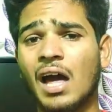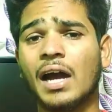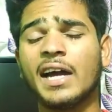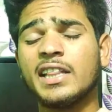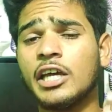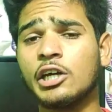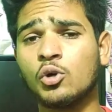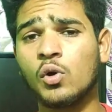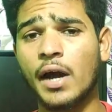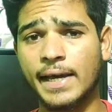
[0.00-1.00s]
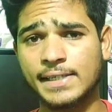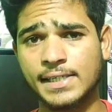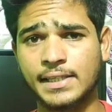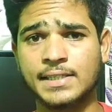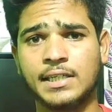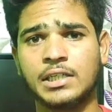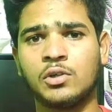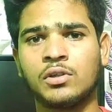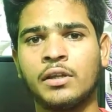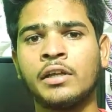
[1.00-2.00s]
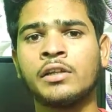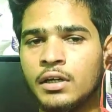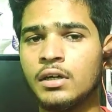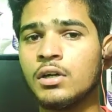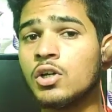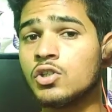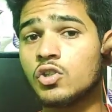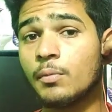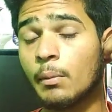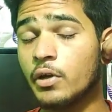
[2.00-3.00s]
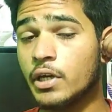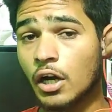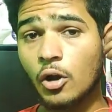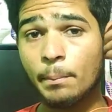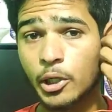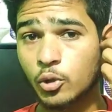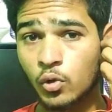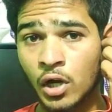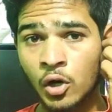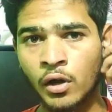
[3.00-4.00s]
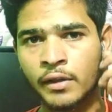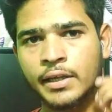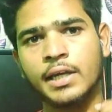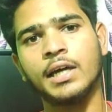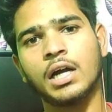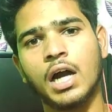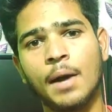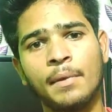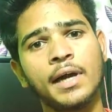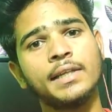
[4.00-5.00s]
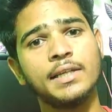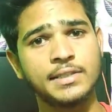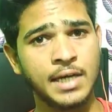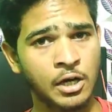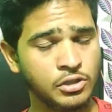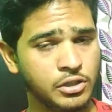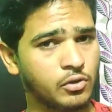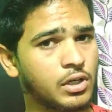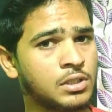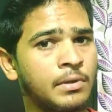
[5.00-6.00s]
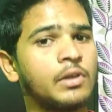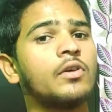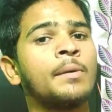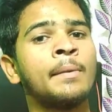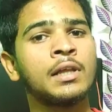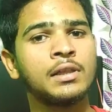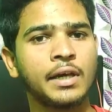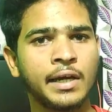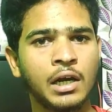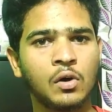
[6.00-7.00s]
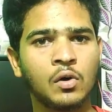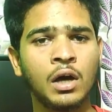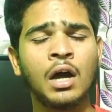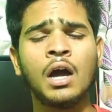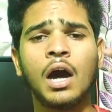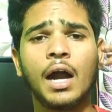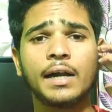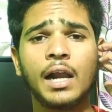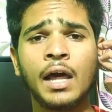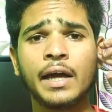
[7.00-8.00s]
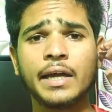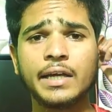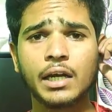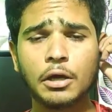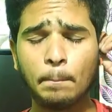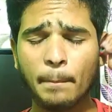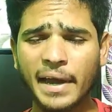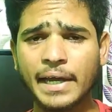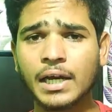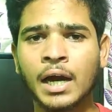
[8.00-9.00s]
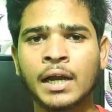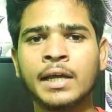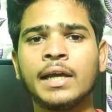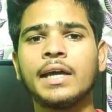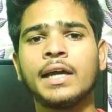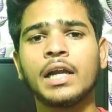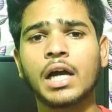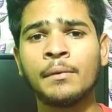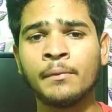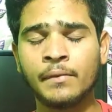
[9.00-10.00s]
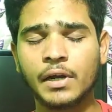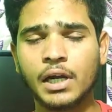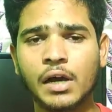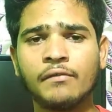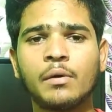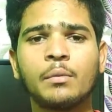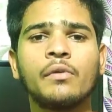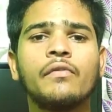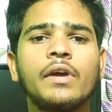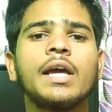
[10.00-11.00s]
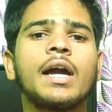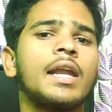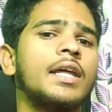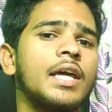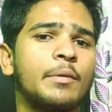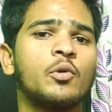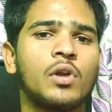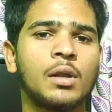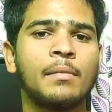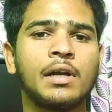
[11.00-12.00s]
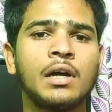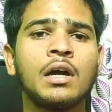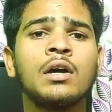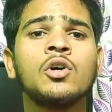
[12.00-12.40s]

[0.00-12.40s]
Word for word: నాకైతే ఎక్కువగా ఎస్ అయితే సెట్ అవుతుంది సో మనం ఇయర్లో పెట్టుకున్నా కూడా అది కామన్గా అయితే జారి వచ్చే అవకాశం లేదు ఏమైనా తగిలినా కూడా అండ్ అలాగే ఇయర్కి పెయిన్ కానీ ఇన్కం ఇన్కంఫర్టబుల్ ఫీలింగ్ కానీ ఏమీ అనమాట